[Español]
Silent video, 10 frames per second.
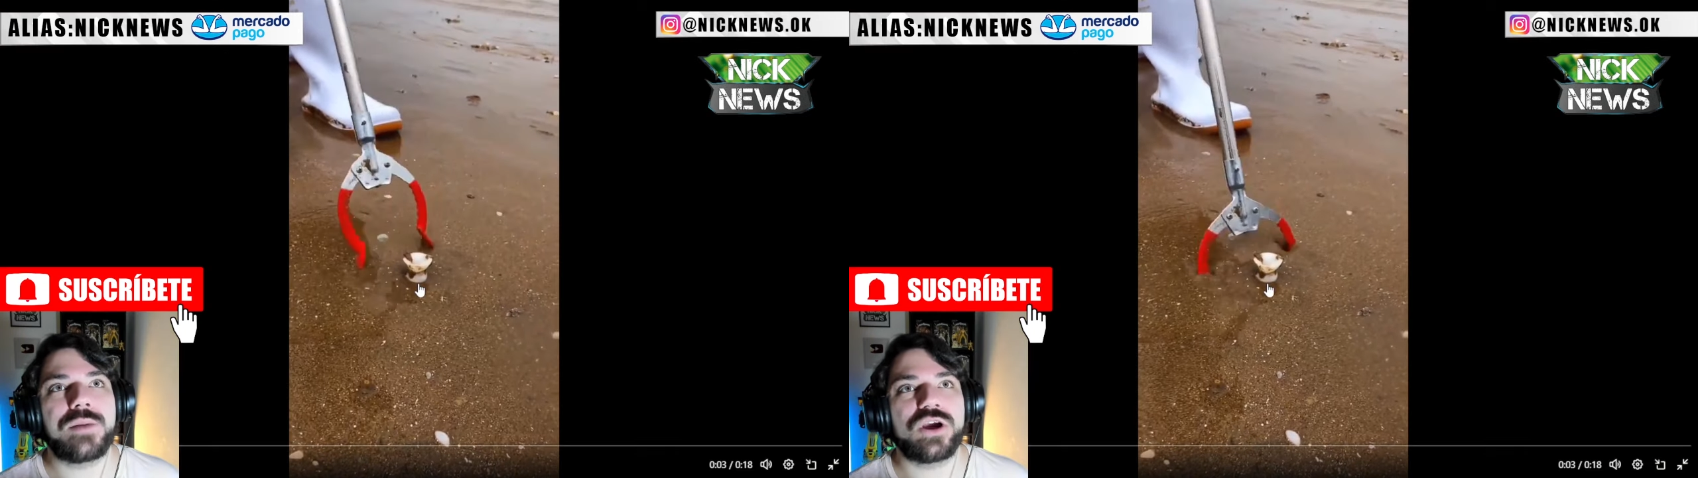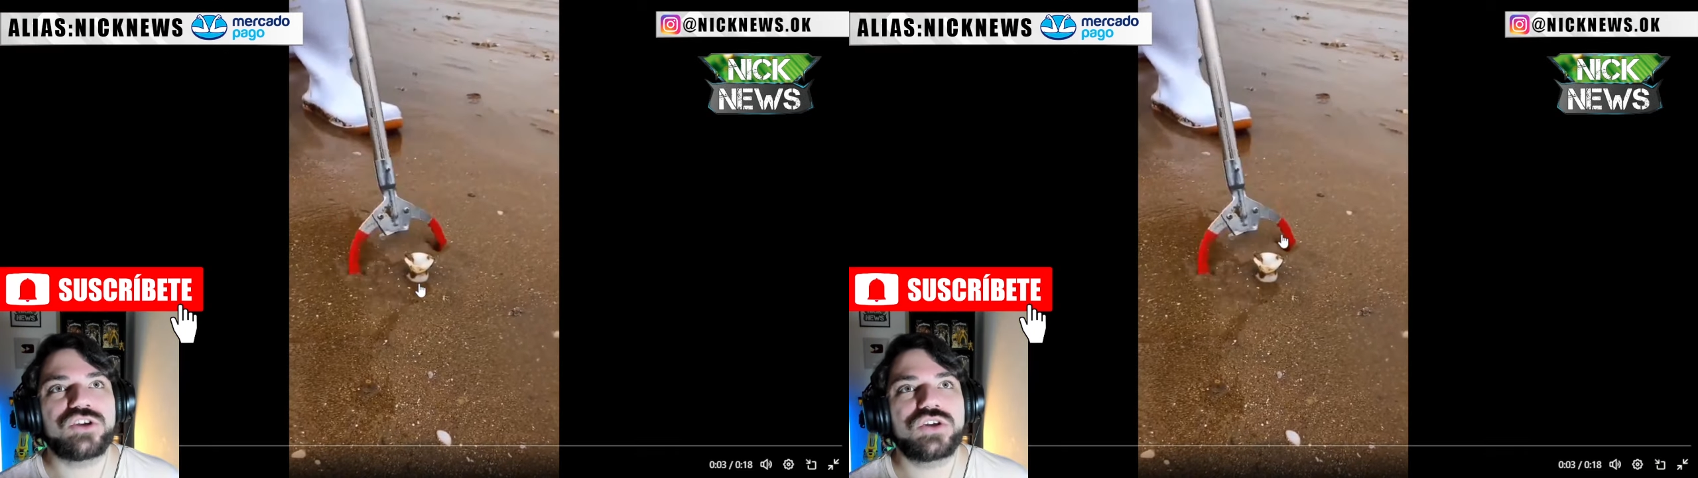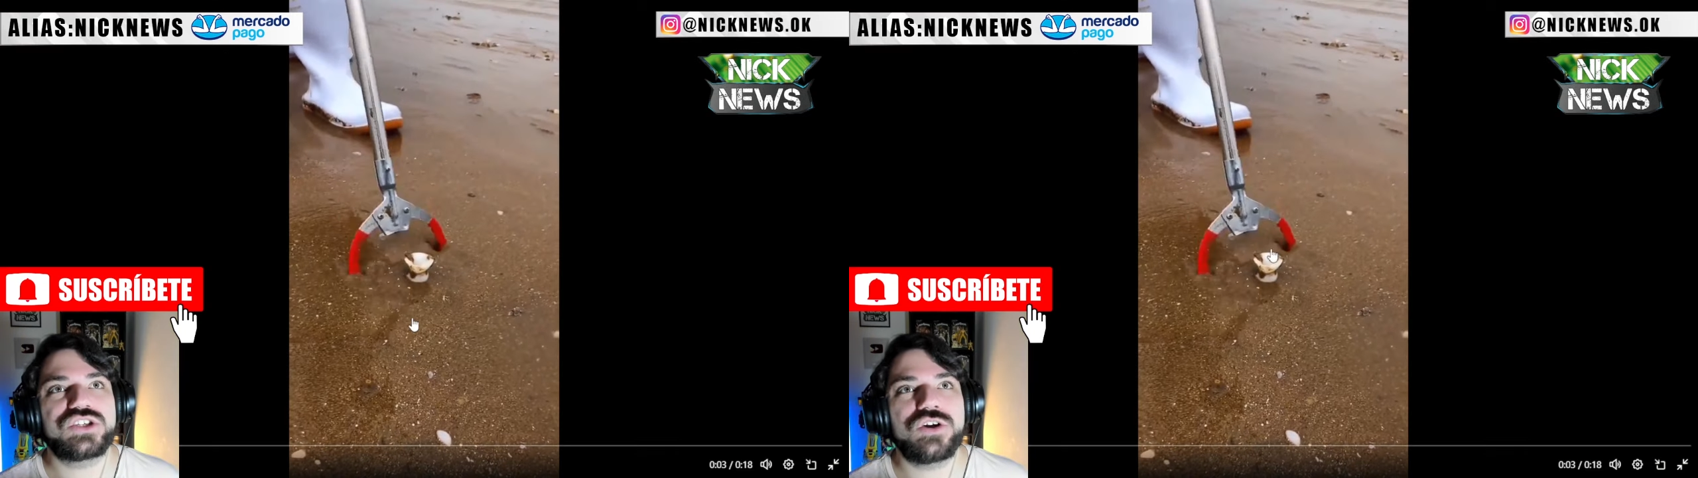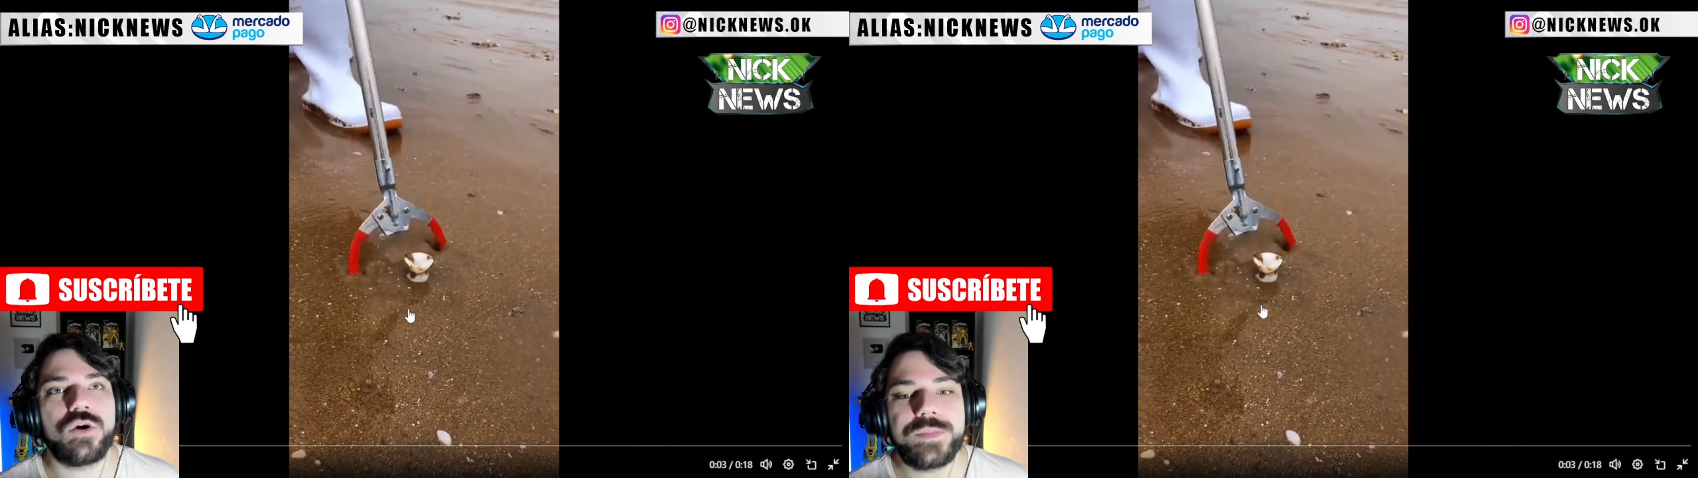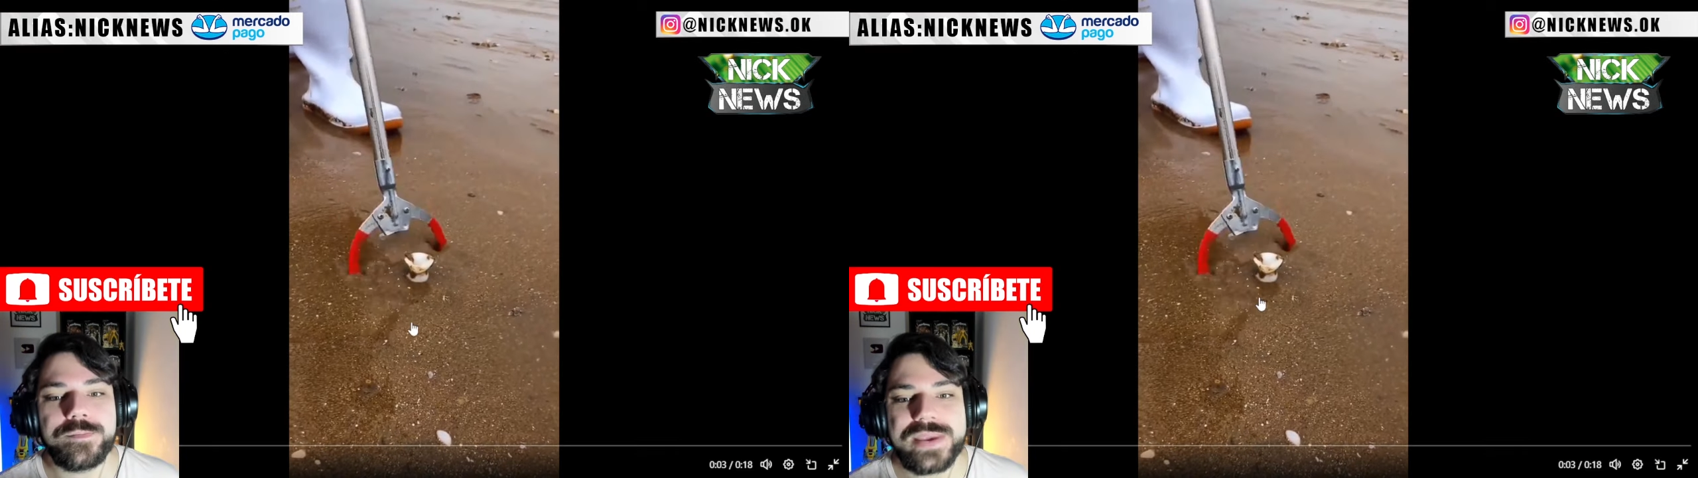Porque yo,
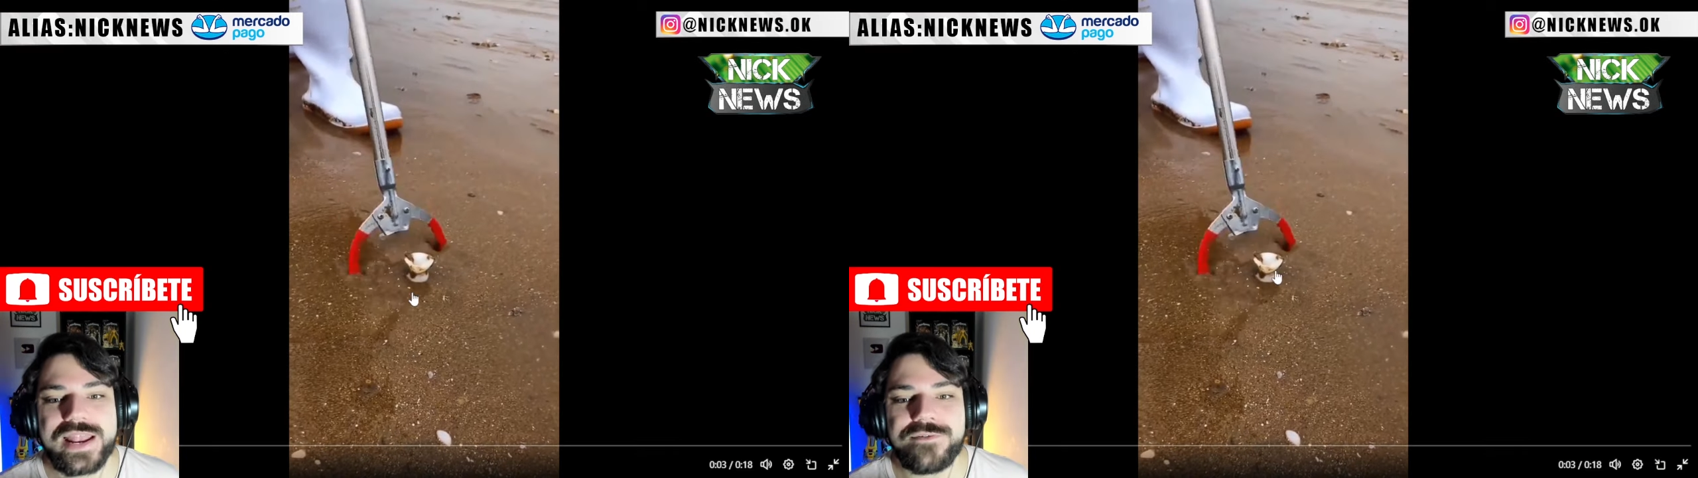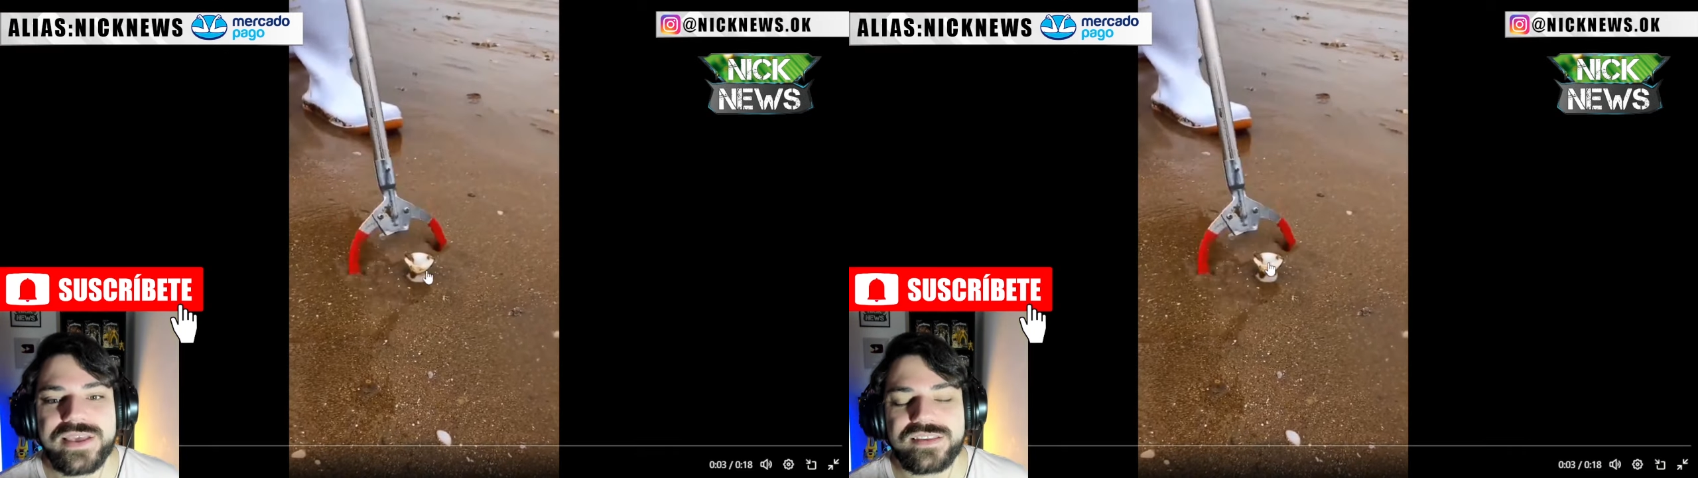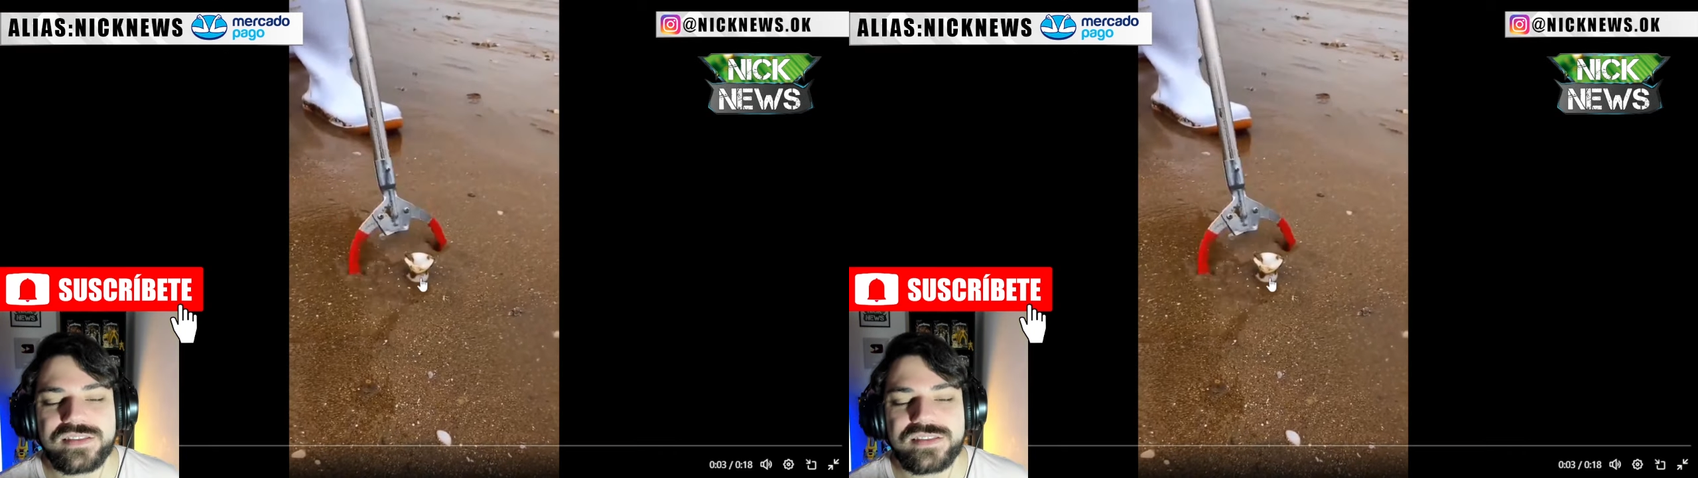chicos, mil veces